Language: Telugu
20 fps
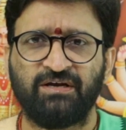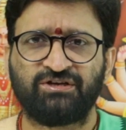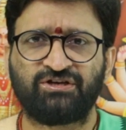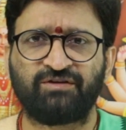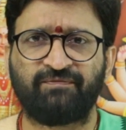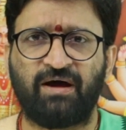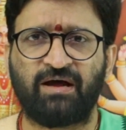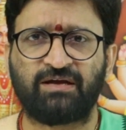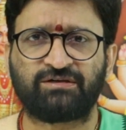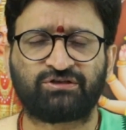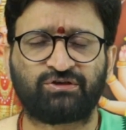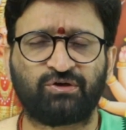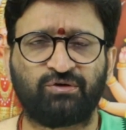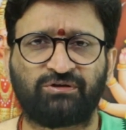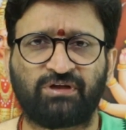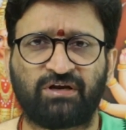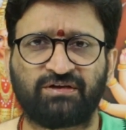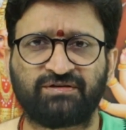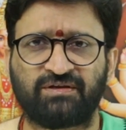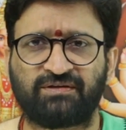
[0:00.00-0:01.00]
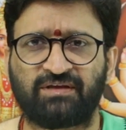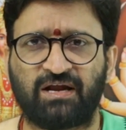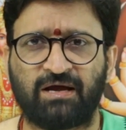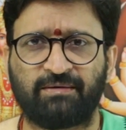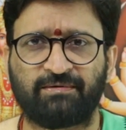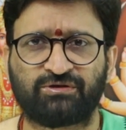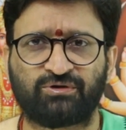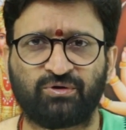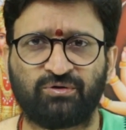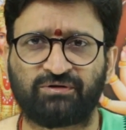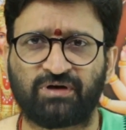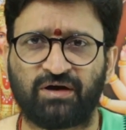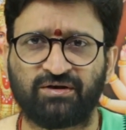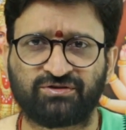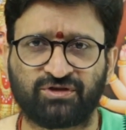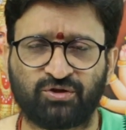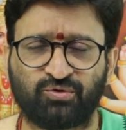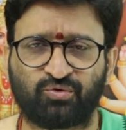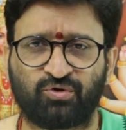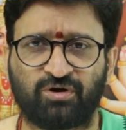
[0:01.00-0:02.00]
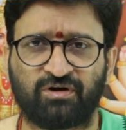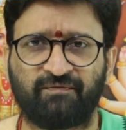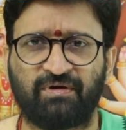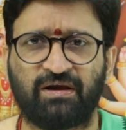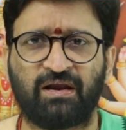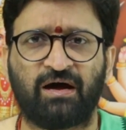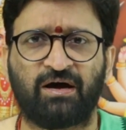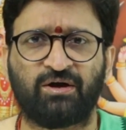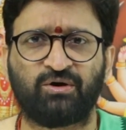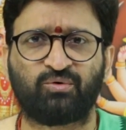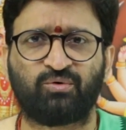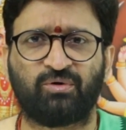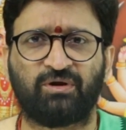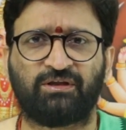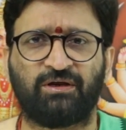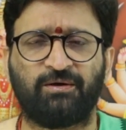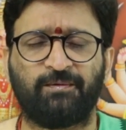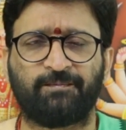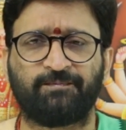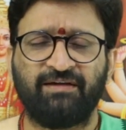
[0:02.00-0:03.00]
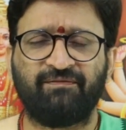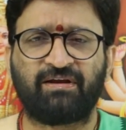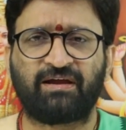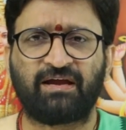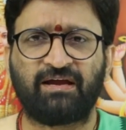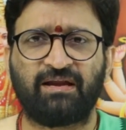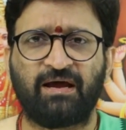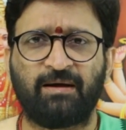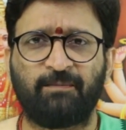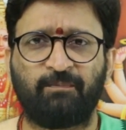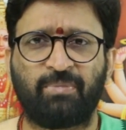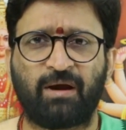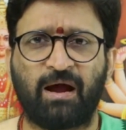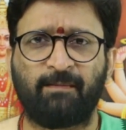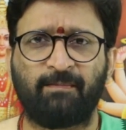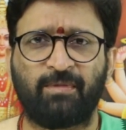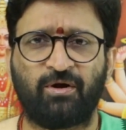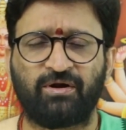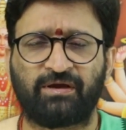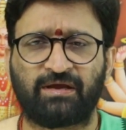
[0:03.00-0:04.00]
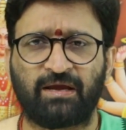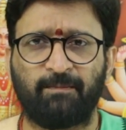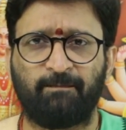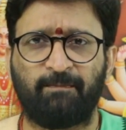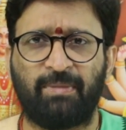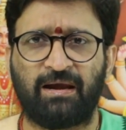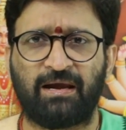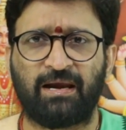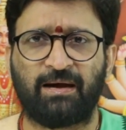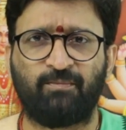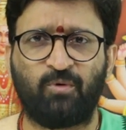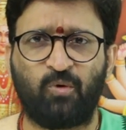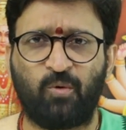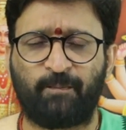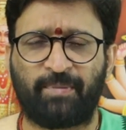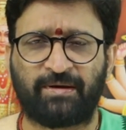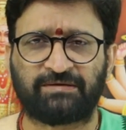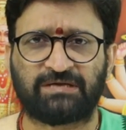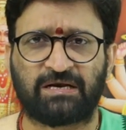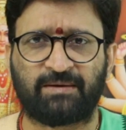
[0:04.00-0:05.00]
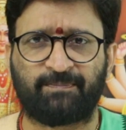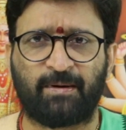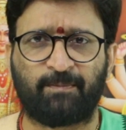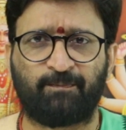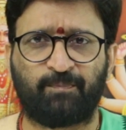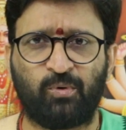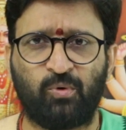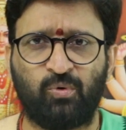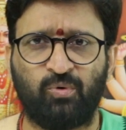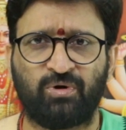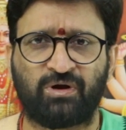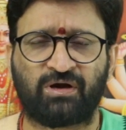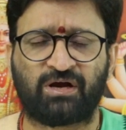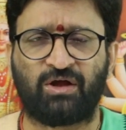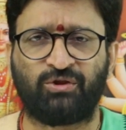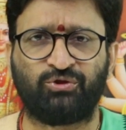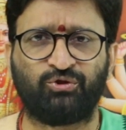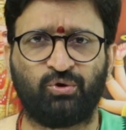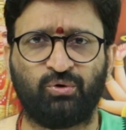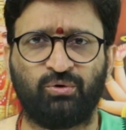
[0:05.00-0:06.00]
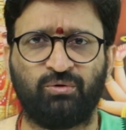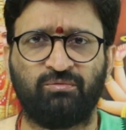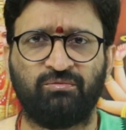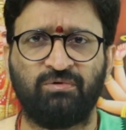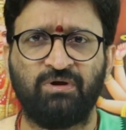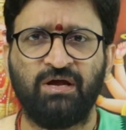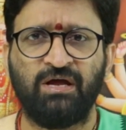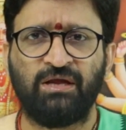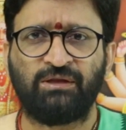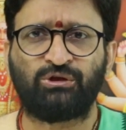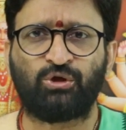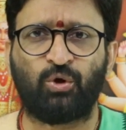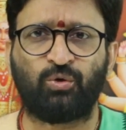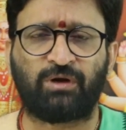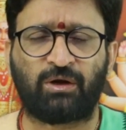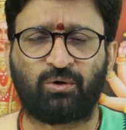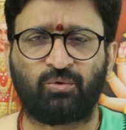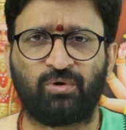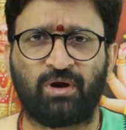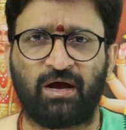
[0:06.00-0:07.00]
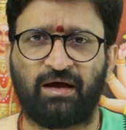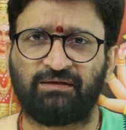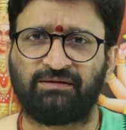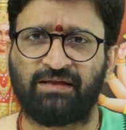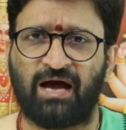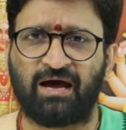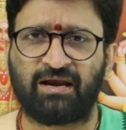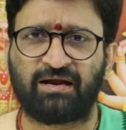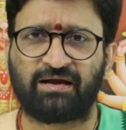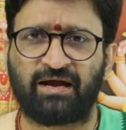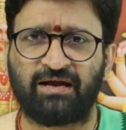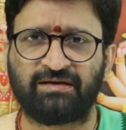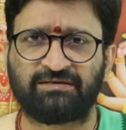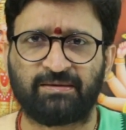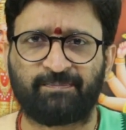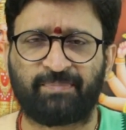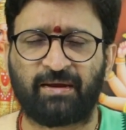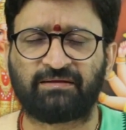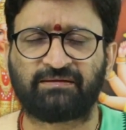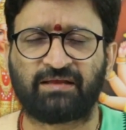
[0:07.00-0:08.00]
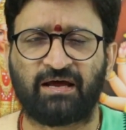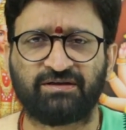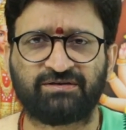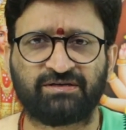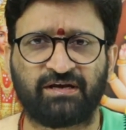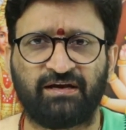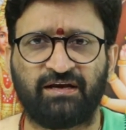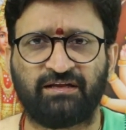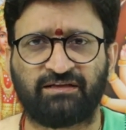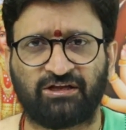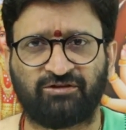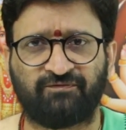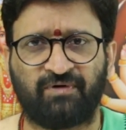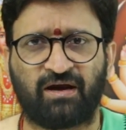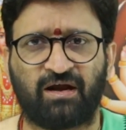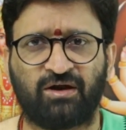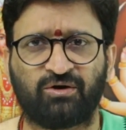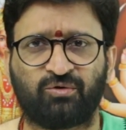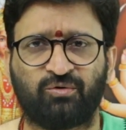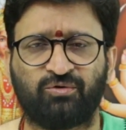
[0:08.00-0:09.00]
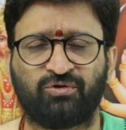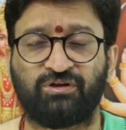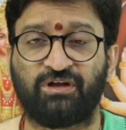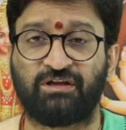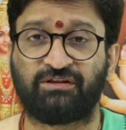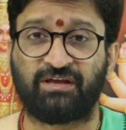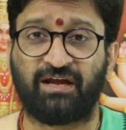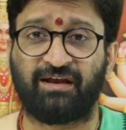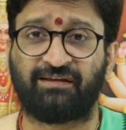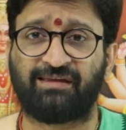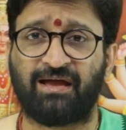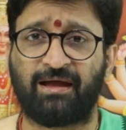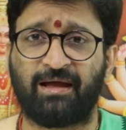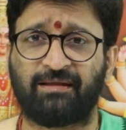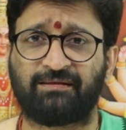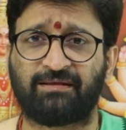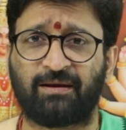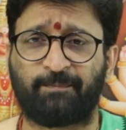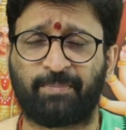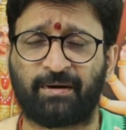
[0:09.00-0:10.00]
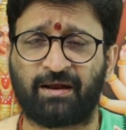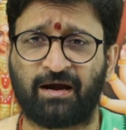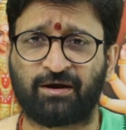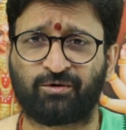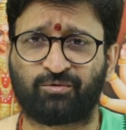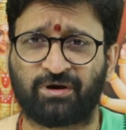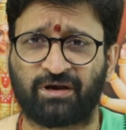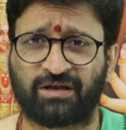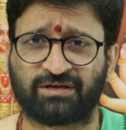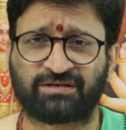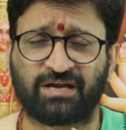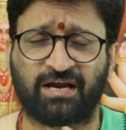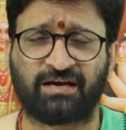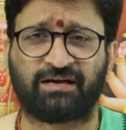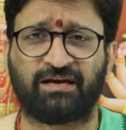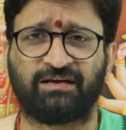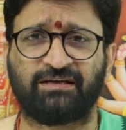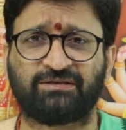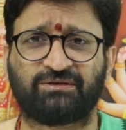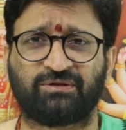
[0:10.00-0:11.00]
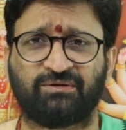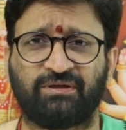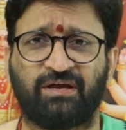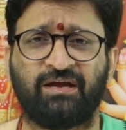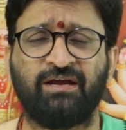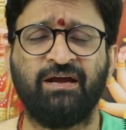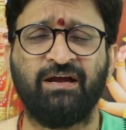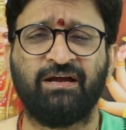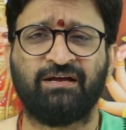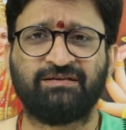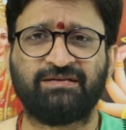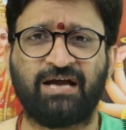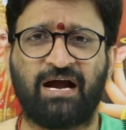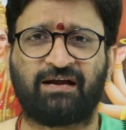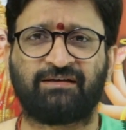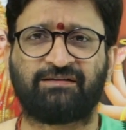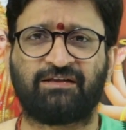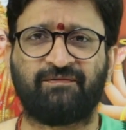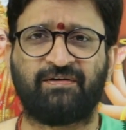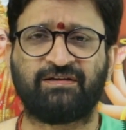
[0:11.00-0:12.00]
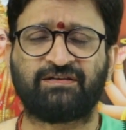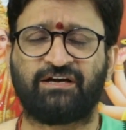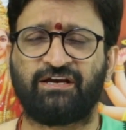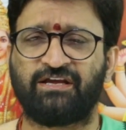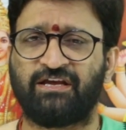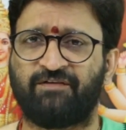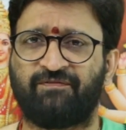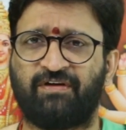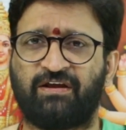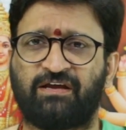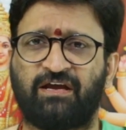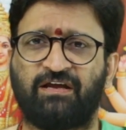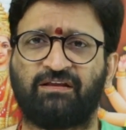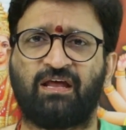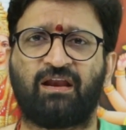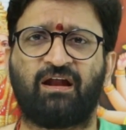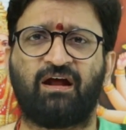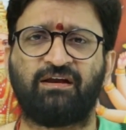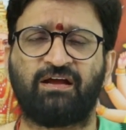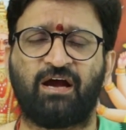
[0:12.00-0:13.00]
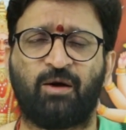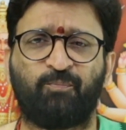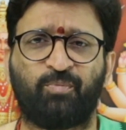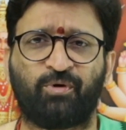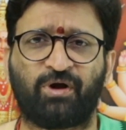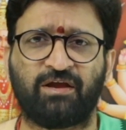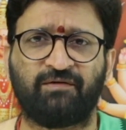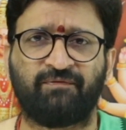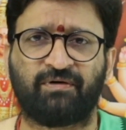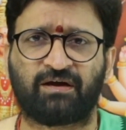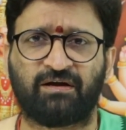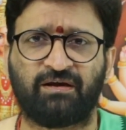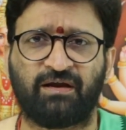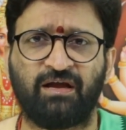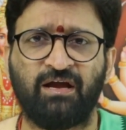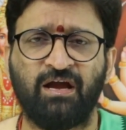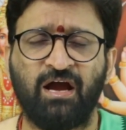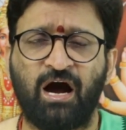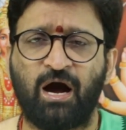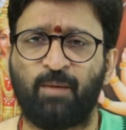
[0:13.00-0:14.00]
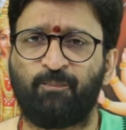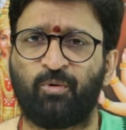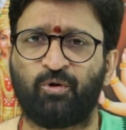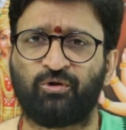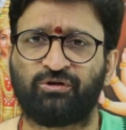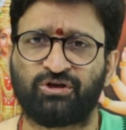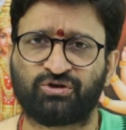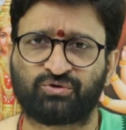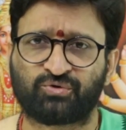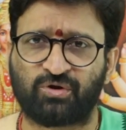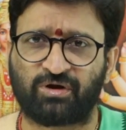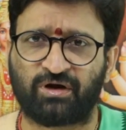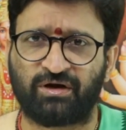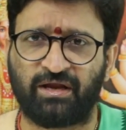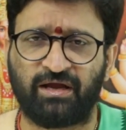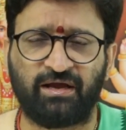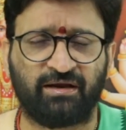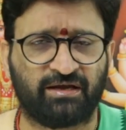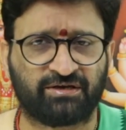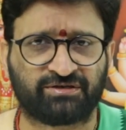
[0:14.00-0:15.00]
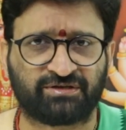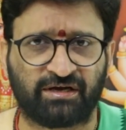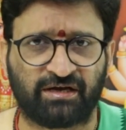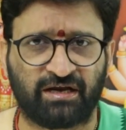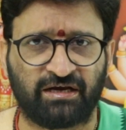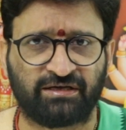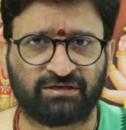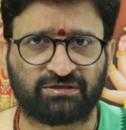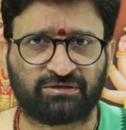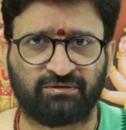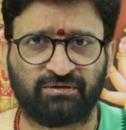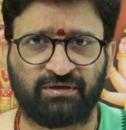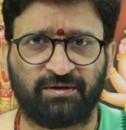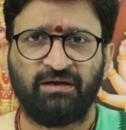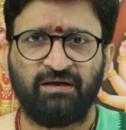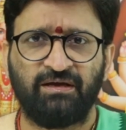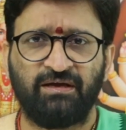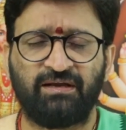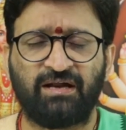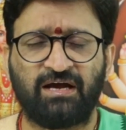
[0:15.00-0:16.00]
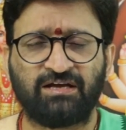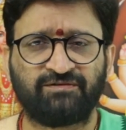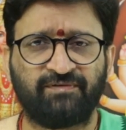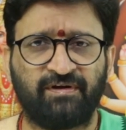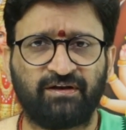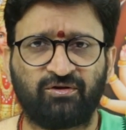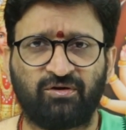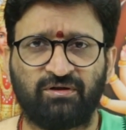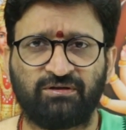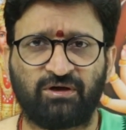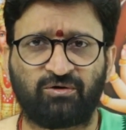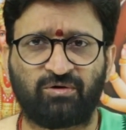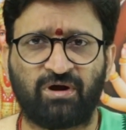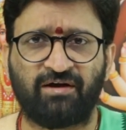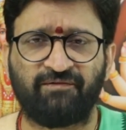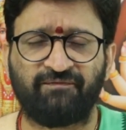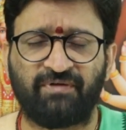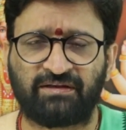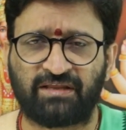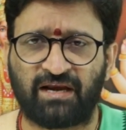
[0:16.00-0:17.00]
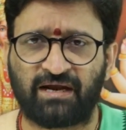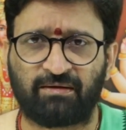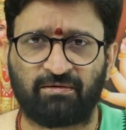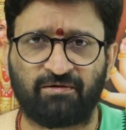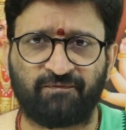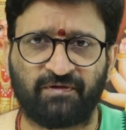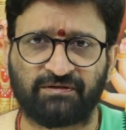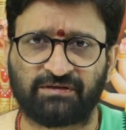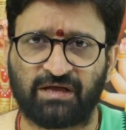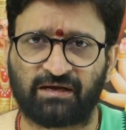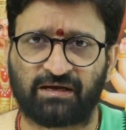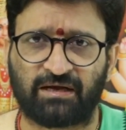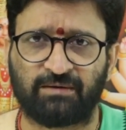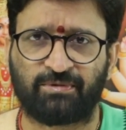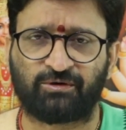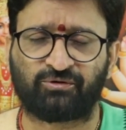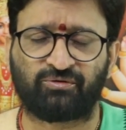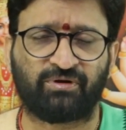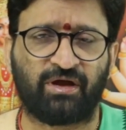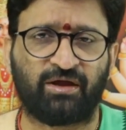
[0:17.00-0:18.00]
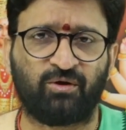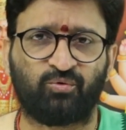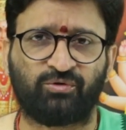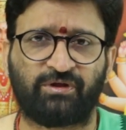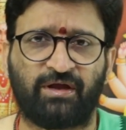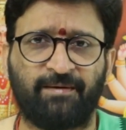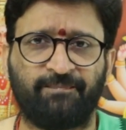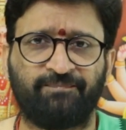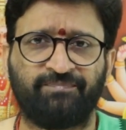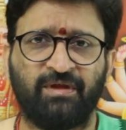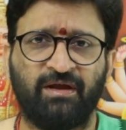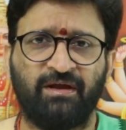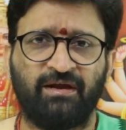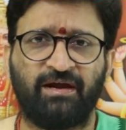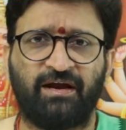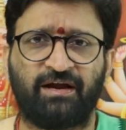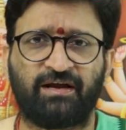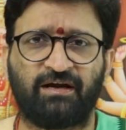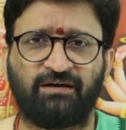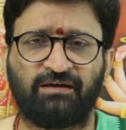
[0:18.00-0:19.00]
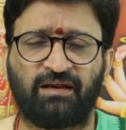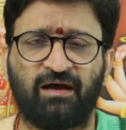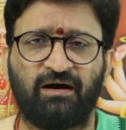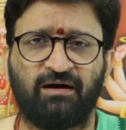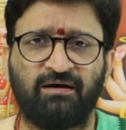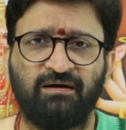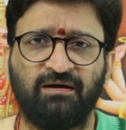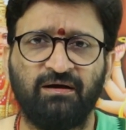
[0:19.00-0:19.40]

శివాస్తోత్ర శతనామ స్తోత్రాన్ని చదువుకోవడం వల్ల అనుకూలతలు ఎవరికైనా బ్రాహ్మణుడికి బెల్లము పెసరపప్పు కందులు తోటకూర దానంగా ఇచ్చే ప్రయత్నాన్ని చేయండి తద్వారా అనుకుంటుంది తీర్థయాత్ర ప్రయాణం కూడా నష్టాన్ని కలిగిస్తుంది జాగ్రత్తలు వహించండి ఎవరికి ధనాన్ని అప్పుగా ఇవ్వకండి అప్పులు తీసుకోకండి నష్టం కలిగిస్తుంది ఈ రాశి వారికి ఇదంతా కూడా వ్యతిరేకమైన ఫలితాలు కనబడుతున్నాయి ఉదయం ఏడు గంటల